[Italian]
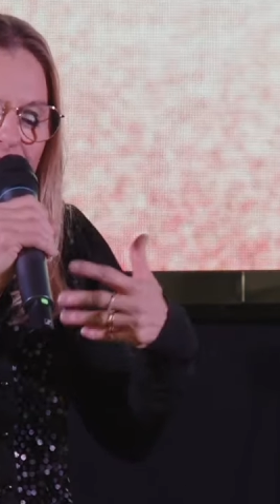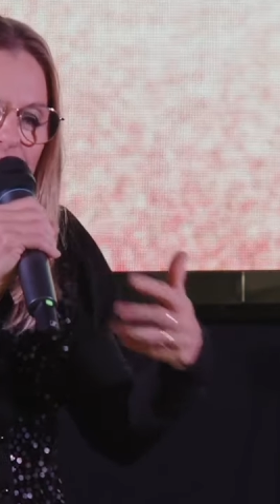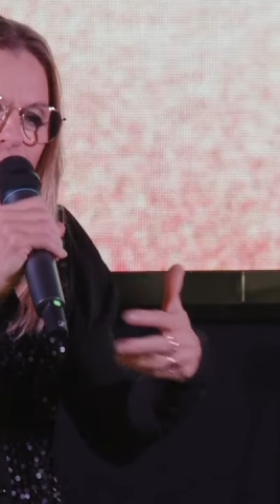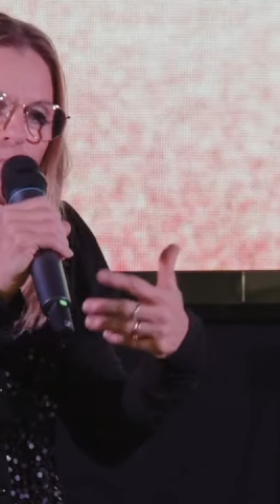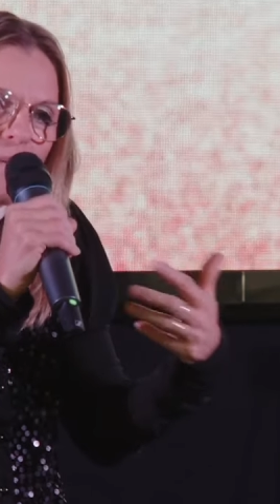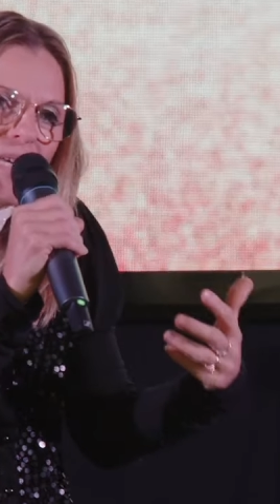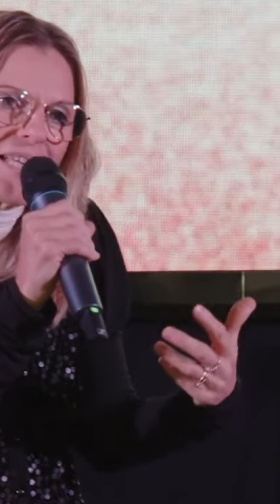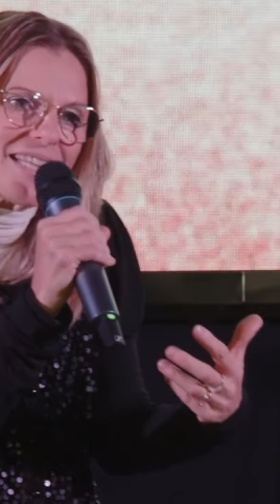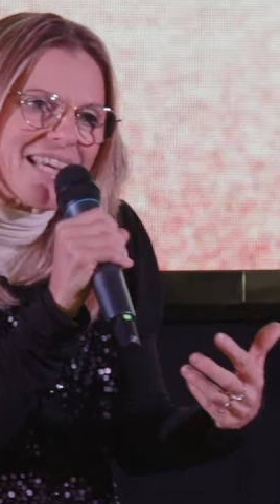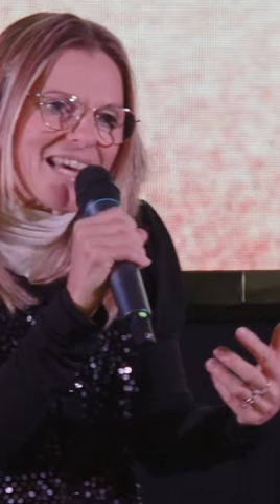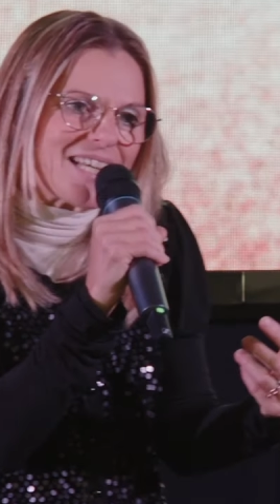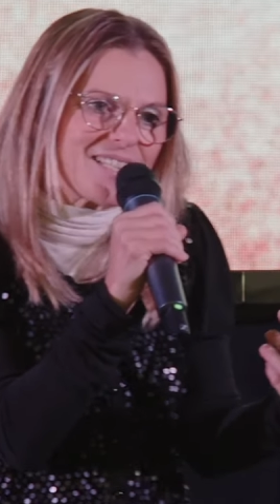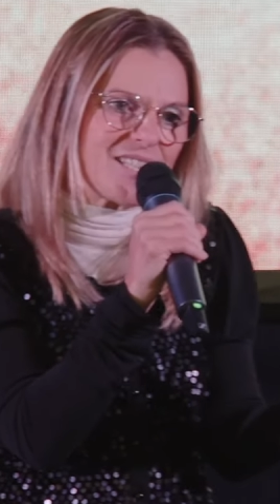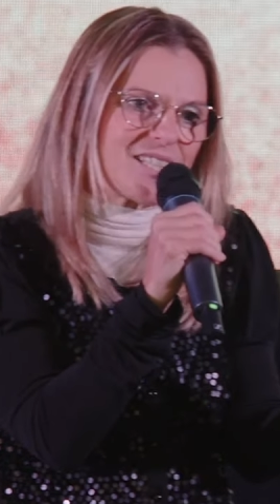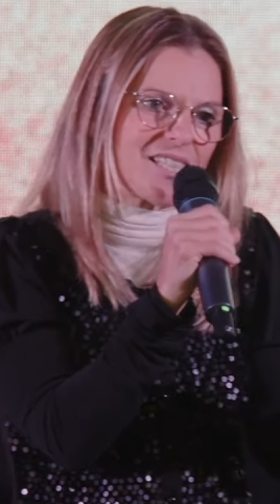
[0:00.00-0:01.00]

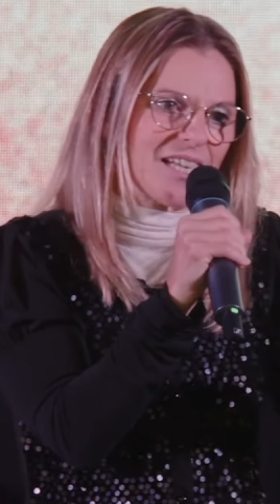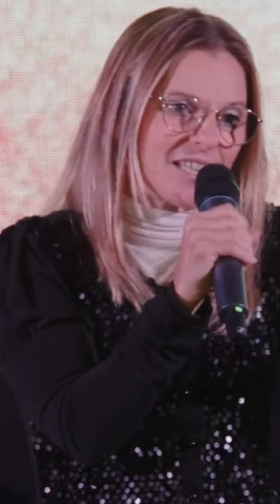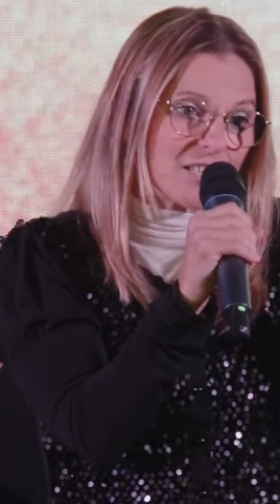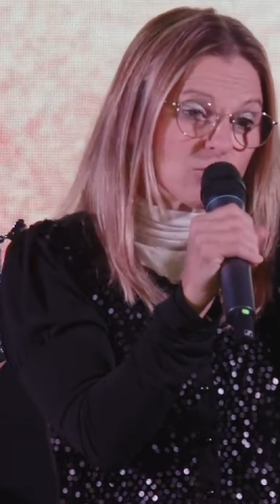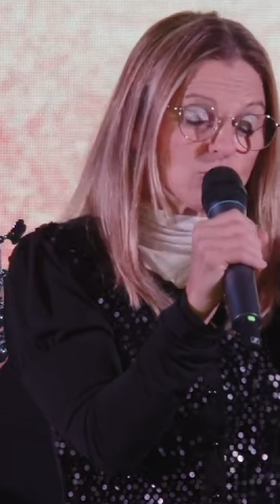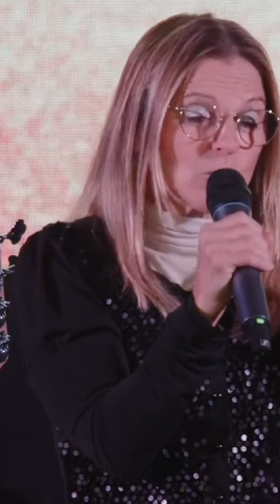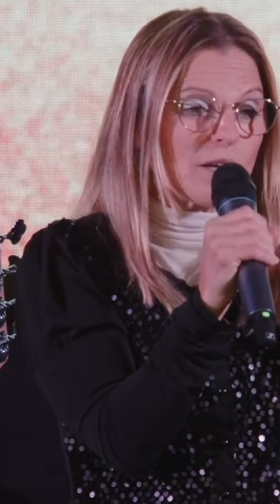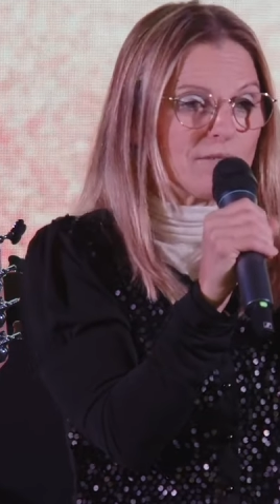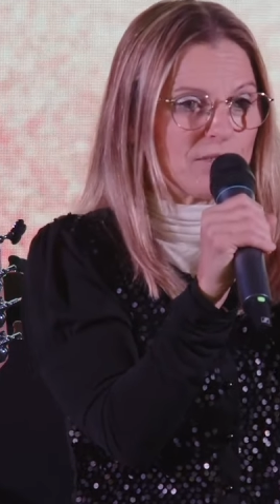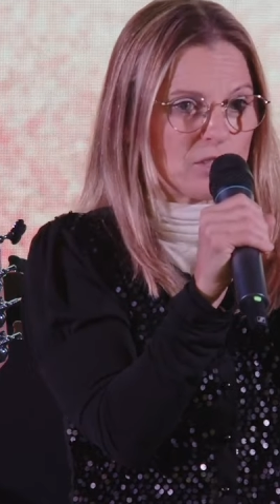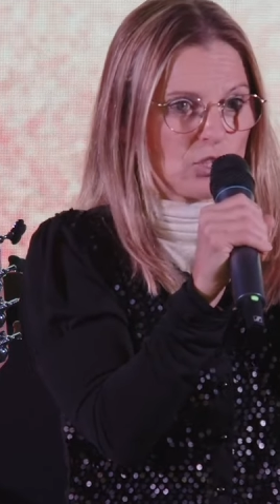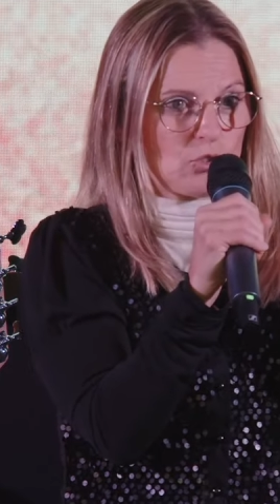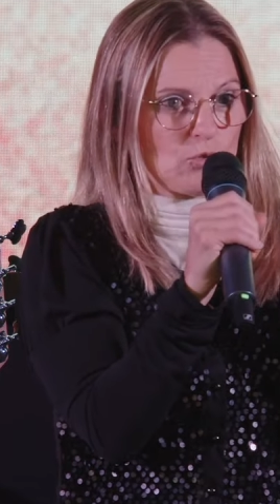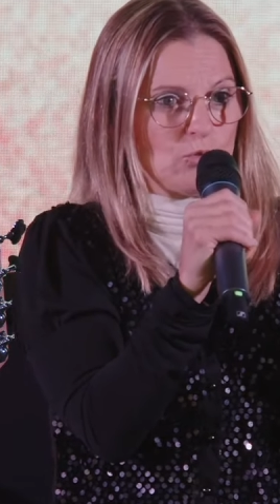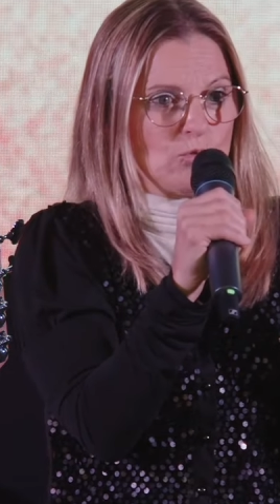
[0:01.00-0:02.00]
esperienza che tu hai
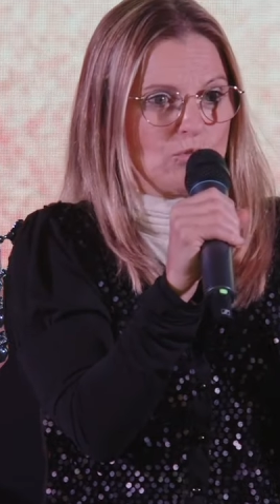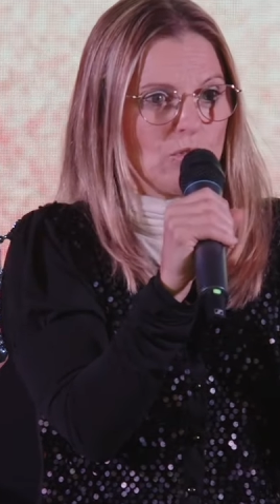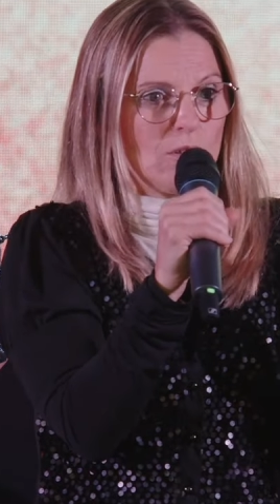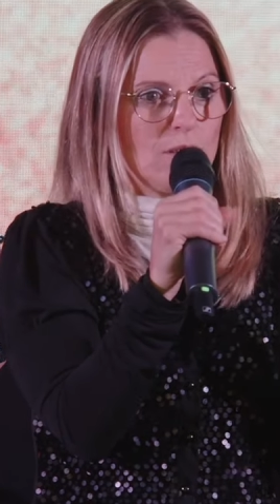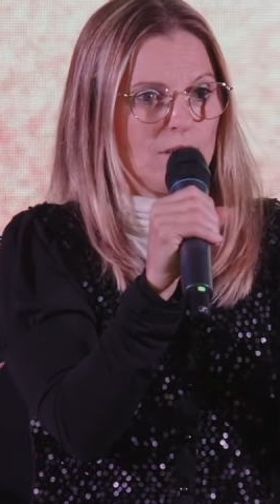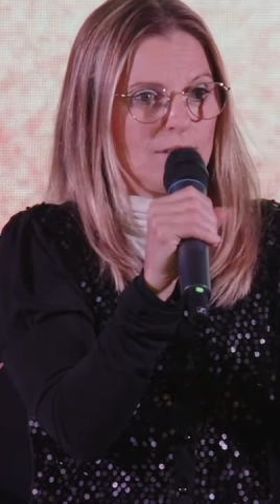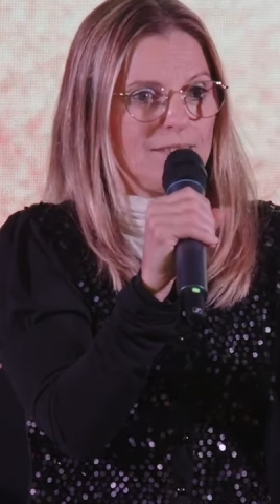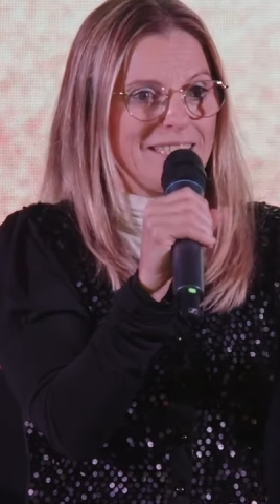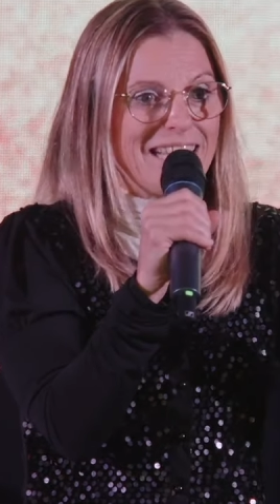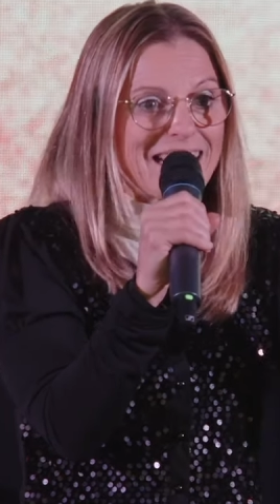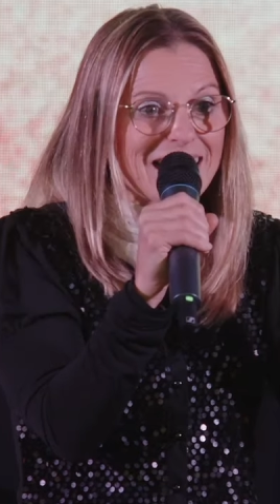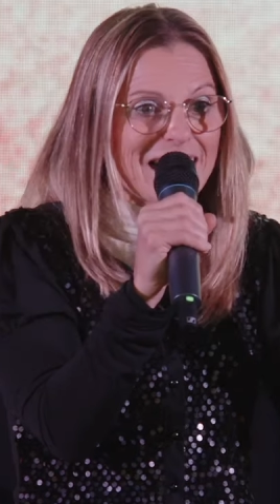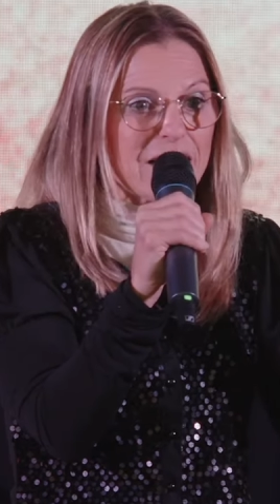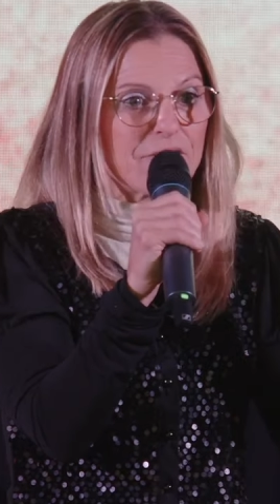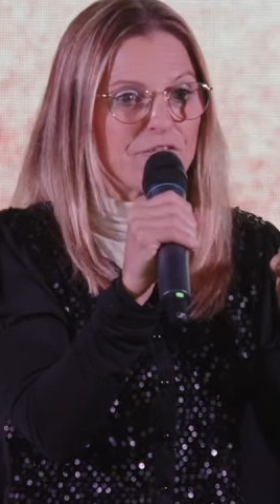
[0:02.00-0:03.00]
vissuto
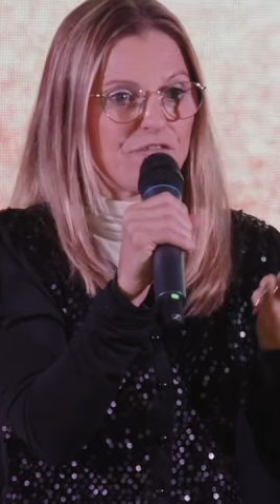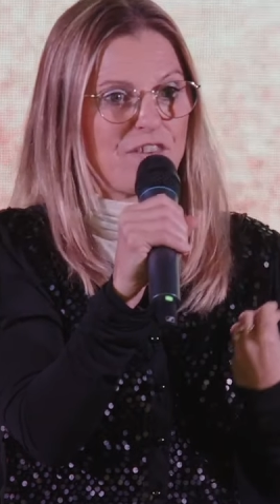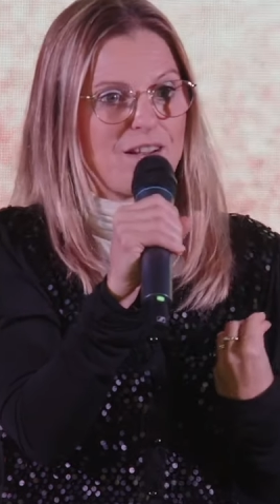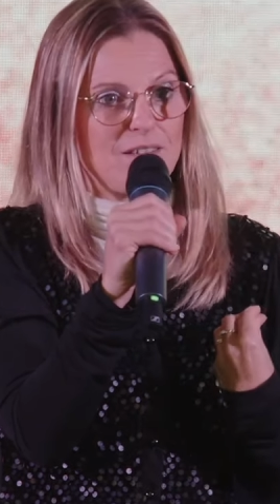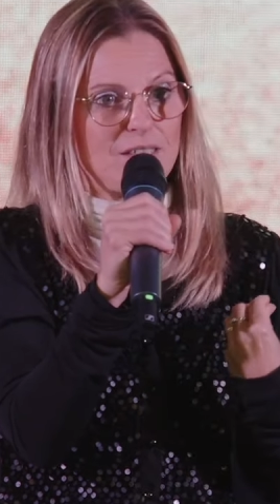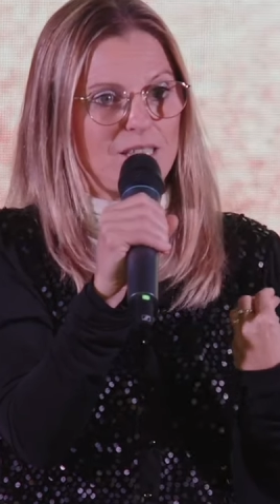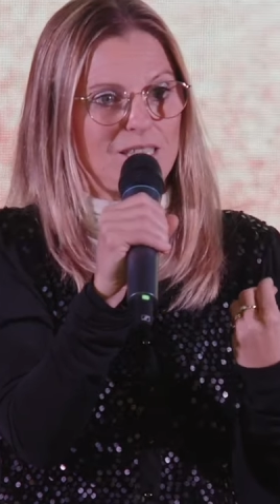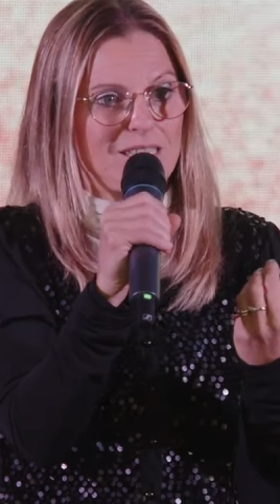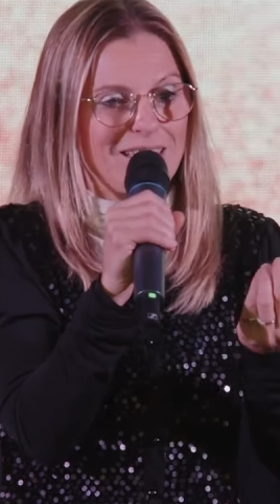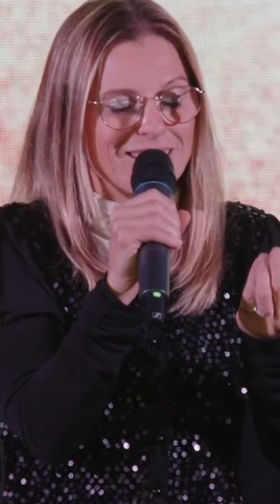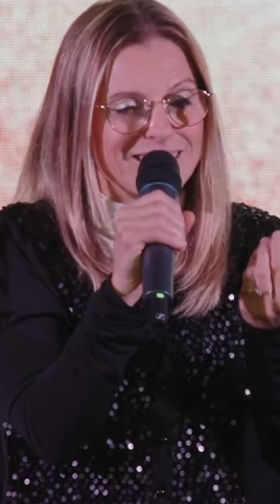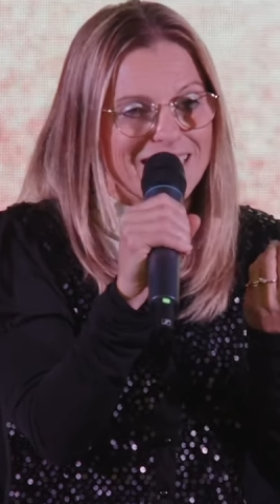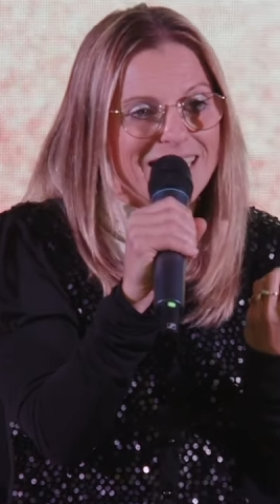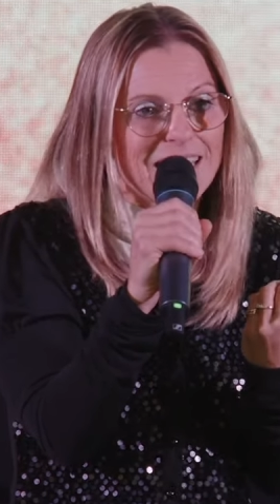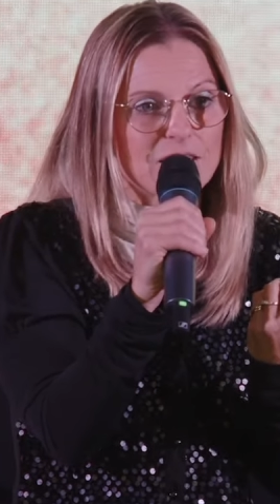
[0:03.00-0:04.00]
nella infanzia,
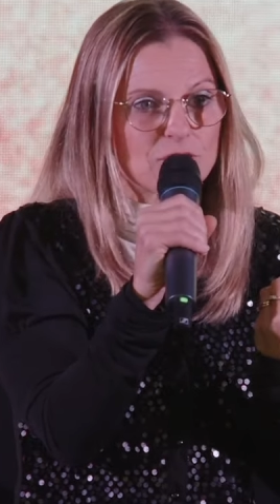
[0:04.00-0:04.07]
nella